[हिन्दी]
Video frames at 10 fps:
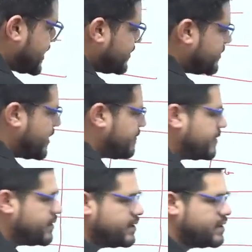एंड
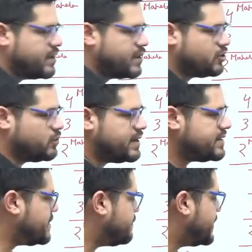द्रेविड तो भाई
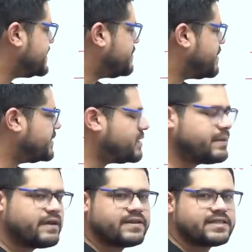सिंपल सी बात है
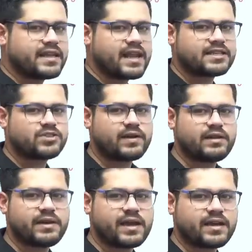ब्रेविस ये लास्ट
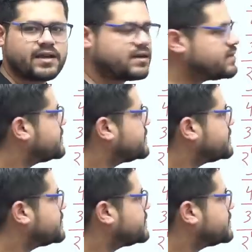वाले में आएगा